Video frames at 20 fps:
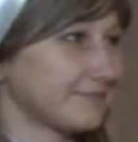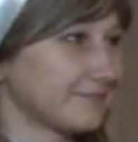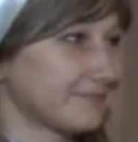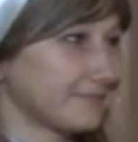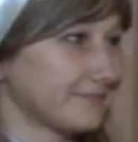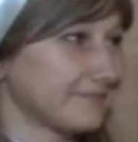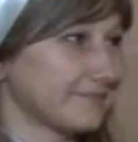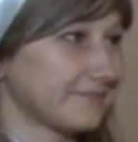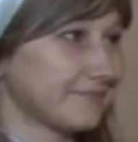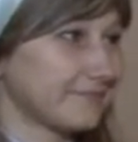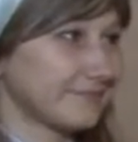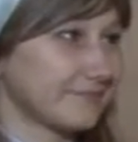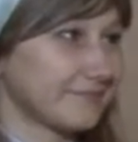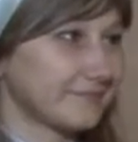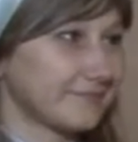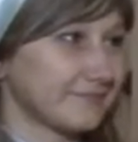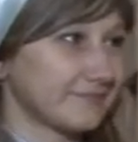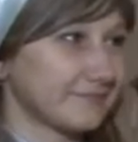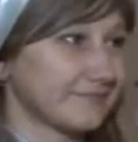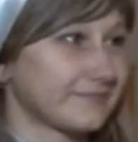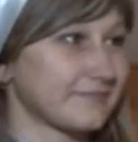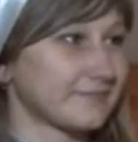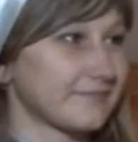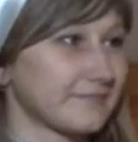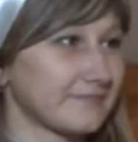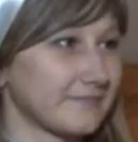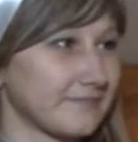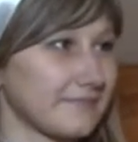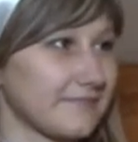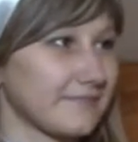сотрудник музея.
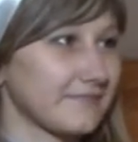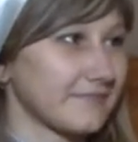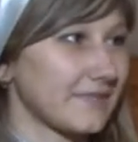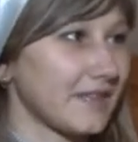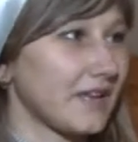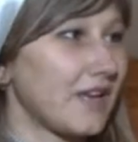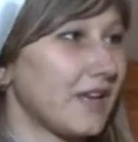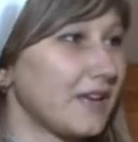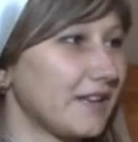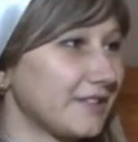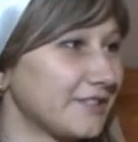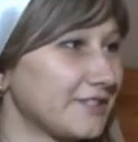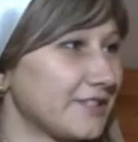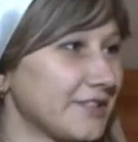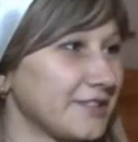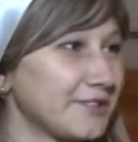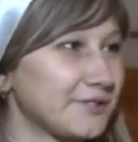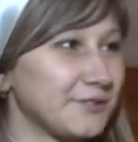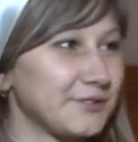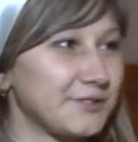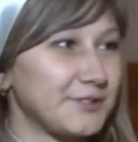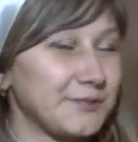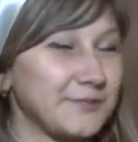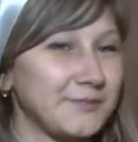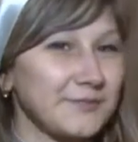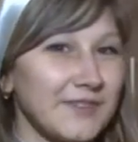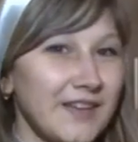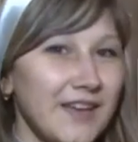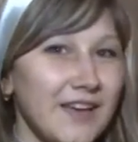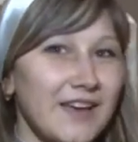Елена, здравствуйте. Что же это был за конкурс?
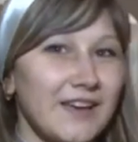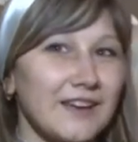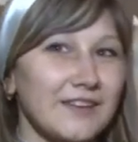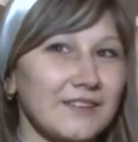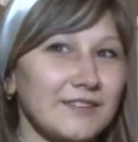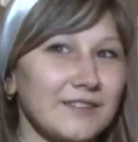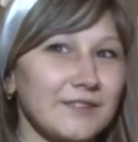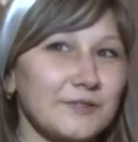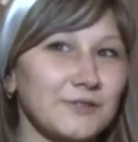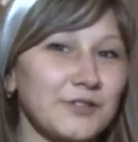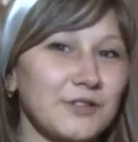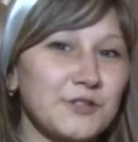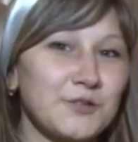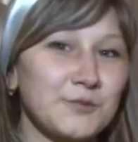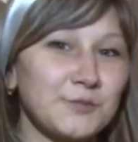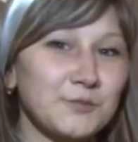Э, в нашем